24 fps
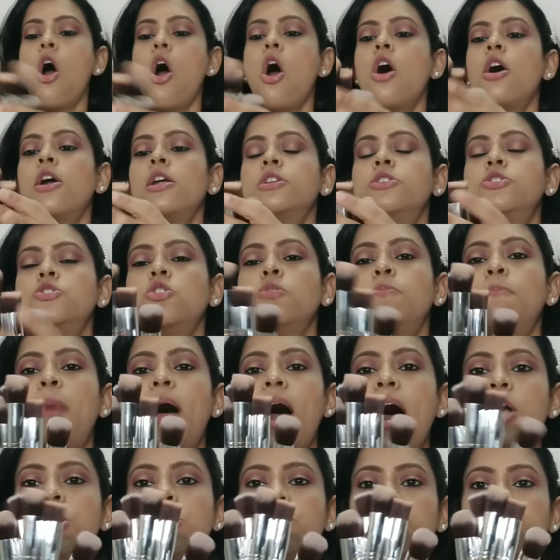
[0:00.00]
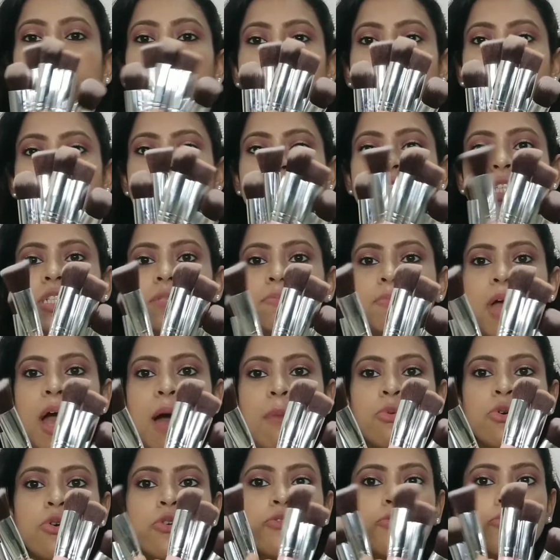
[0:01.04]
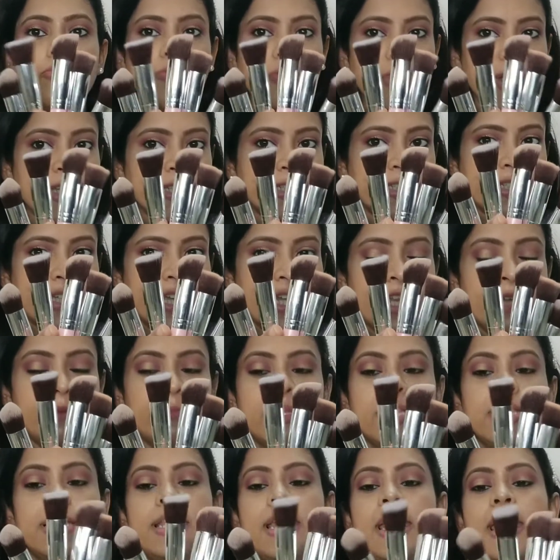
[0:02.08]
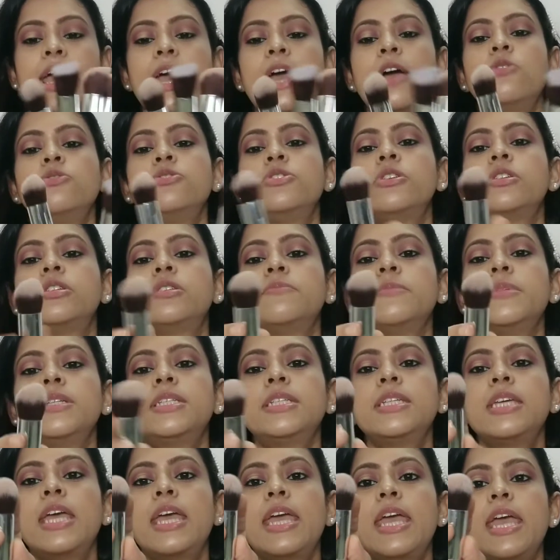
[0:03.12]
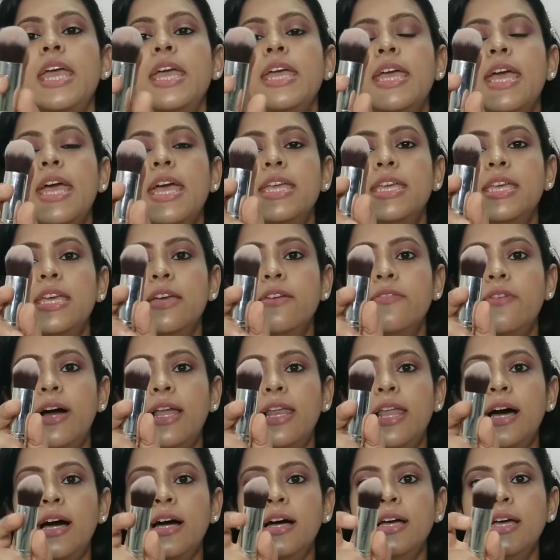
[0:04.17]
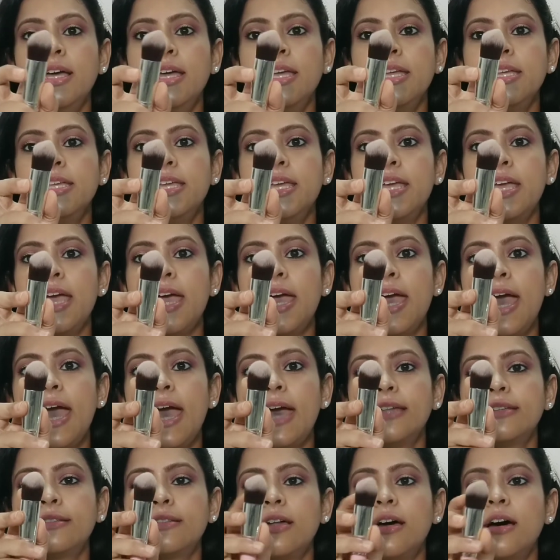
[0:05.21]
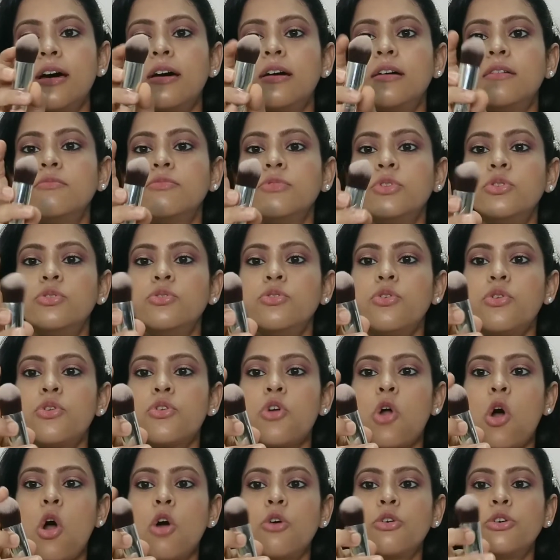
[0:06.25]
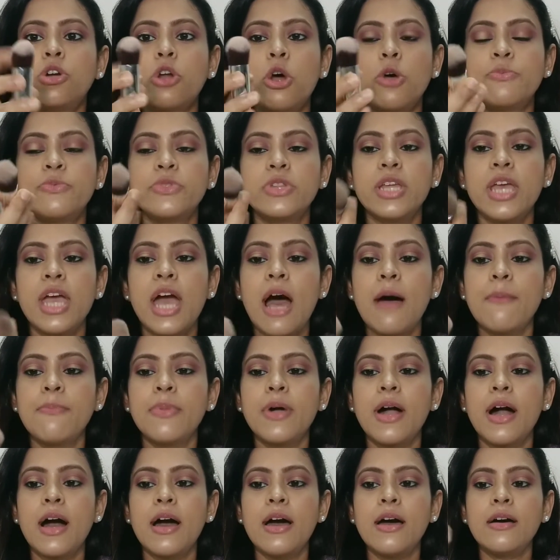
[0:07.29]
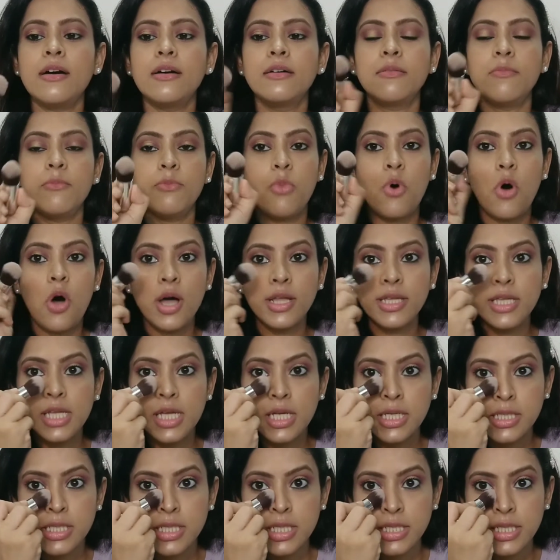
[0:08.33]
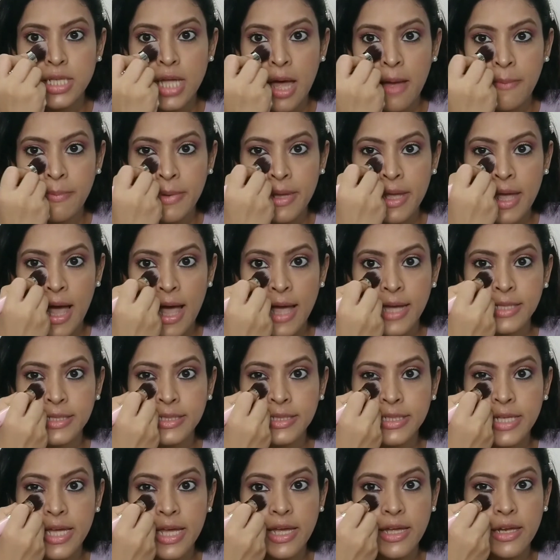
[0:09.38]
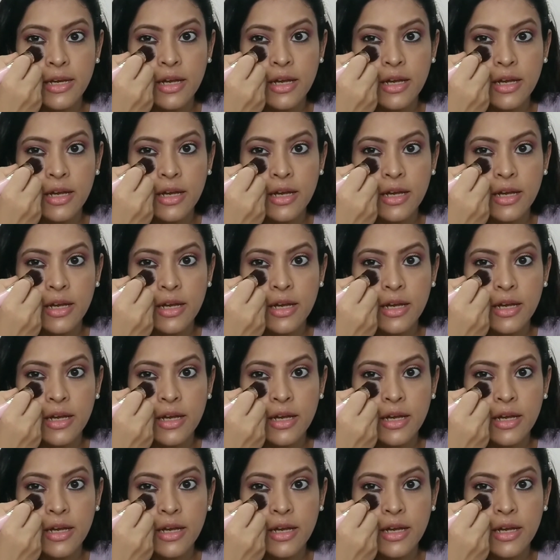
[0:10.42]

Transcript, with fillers: और जो पांच ब्रशेज़ इसमें आपको फेस के लिए मिलते हैं जिसमें से एक है ये वाला ये है ऐसा यू नो राउंड टब्स ये आपका बहुत ही अच्छे से आपकी आईज़ के